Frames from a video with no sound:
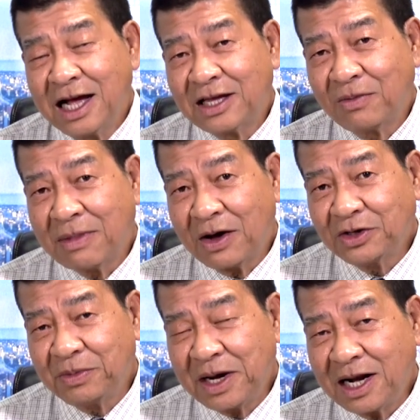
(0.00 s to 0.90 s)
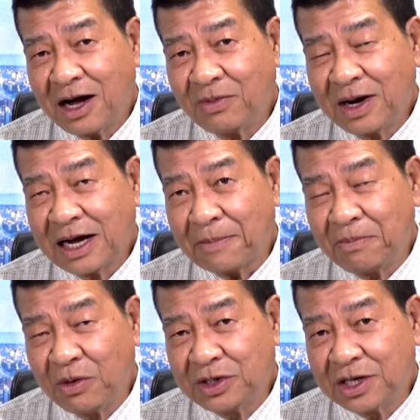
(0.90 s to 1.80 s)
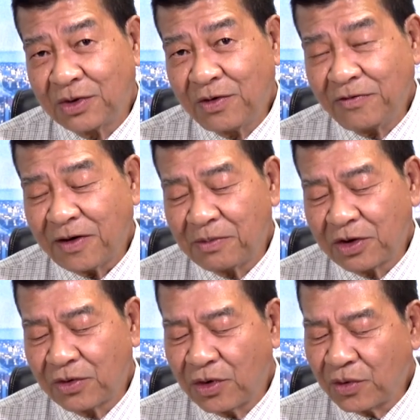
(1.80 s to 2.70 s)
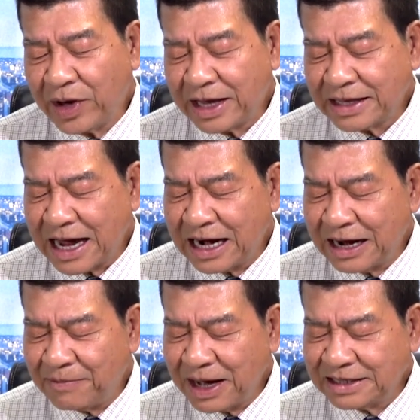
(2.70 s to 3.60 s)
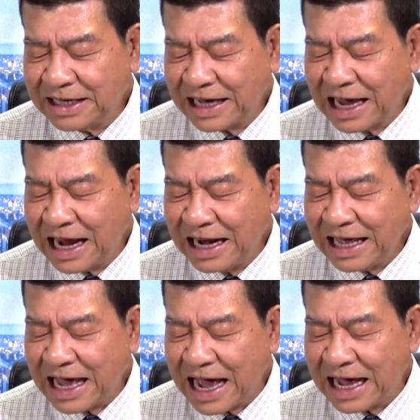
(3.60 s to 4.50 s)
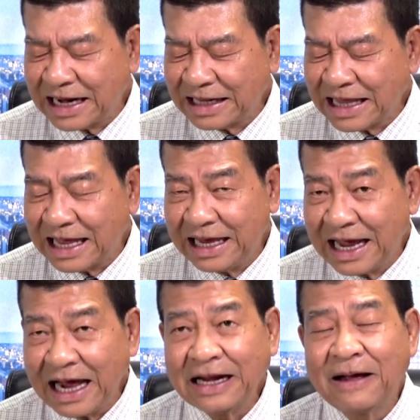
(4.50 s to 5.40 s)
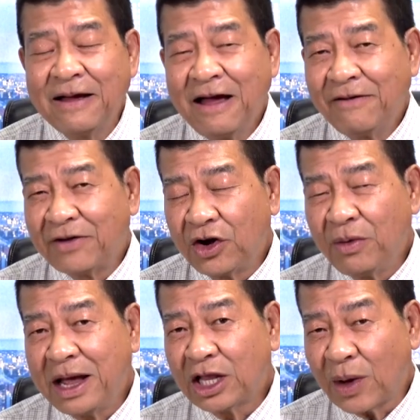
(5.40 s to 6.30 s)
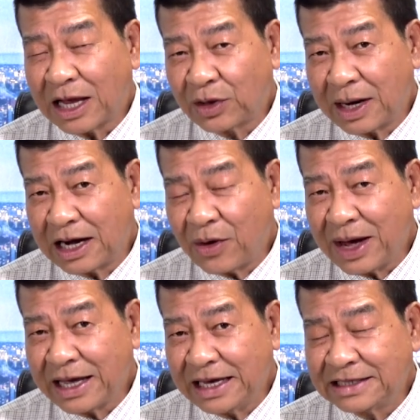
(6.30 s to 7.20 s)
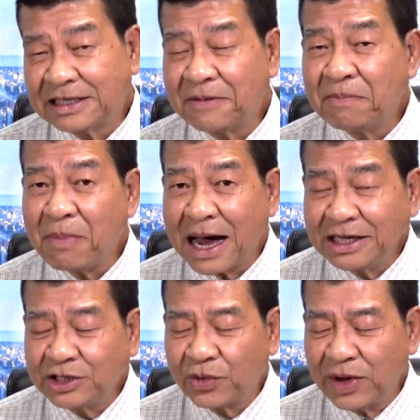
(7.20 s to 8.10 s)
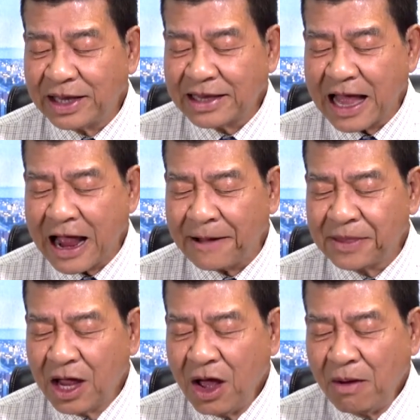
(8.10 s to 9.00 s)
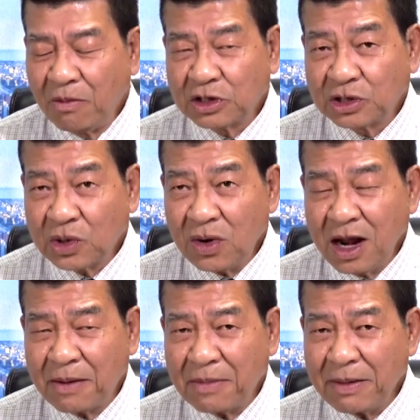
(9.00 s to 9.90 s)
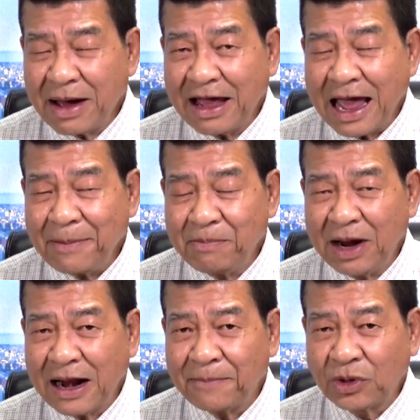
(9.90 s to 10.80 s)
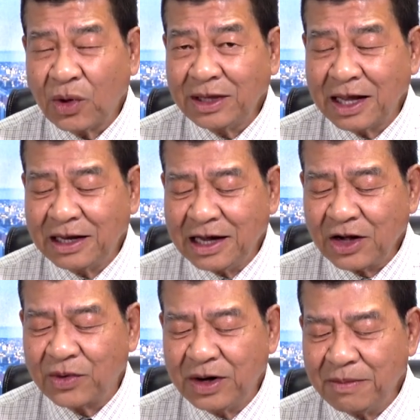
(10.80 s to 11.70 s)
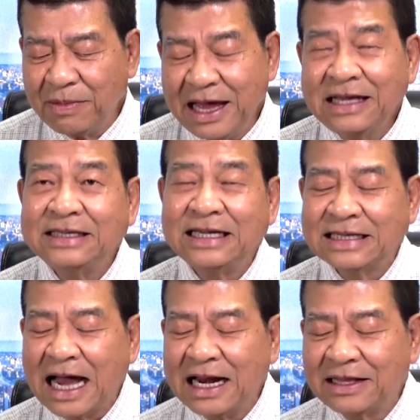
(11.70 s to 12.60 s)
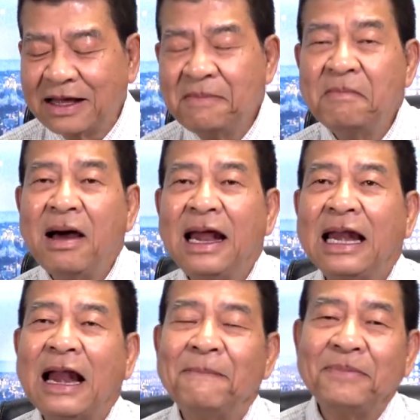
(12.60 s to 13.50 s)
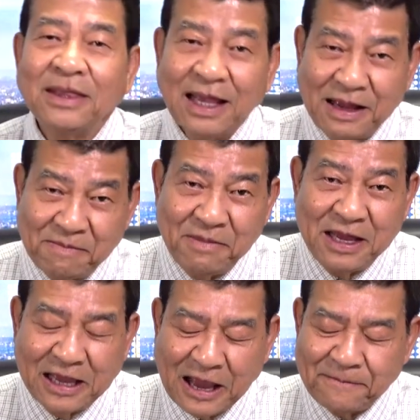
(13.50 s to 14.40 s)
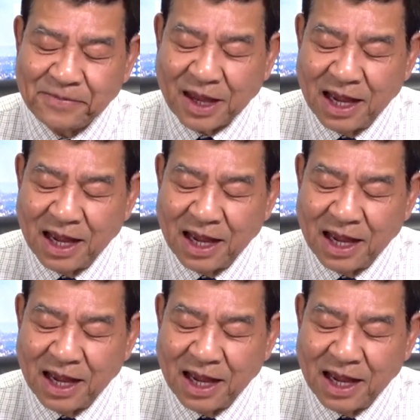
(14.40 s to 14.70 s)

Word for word: thông báo cho biết là ông đã gặp Bộ trưởng Quốc phòng của quê ta là bác sĩ Khalid Antayat và đôi bên thỏa thuận là Hoa Kỳ sẽ bán cho quê ta một số lượng máy bay F-15 tối tân nhất của nước Mỹ trị giá lên tới 15 tỷ Mỹ Kim.